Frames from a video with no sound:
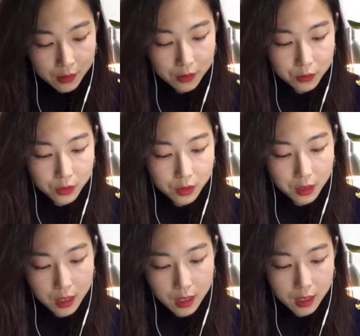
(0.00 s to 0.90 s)
우선
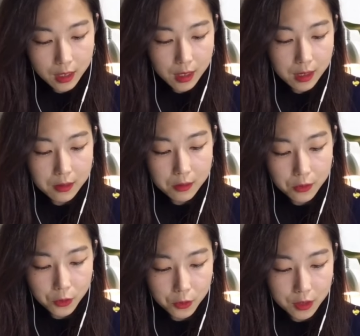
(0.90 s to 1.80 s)
얘기한
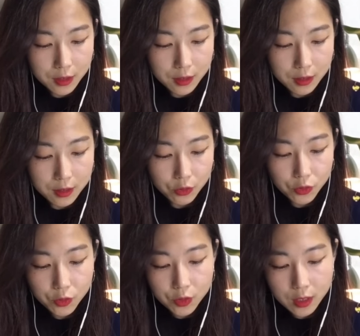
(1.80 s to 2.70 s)
걸로는 이제
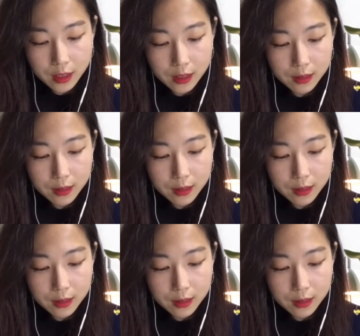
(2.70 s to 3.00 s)
주로 제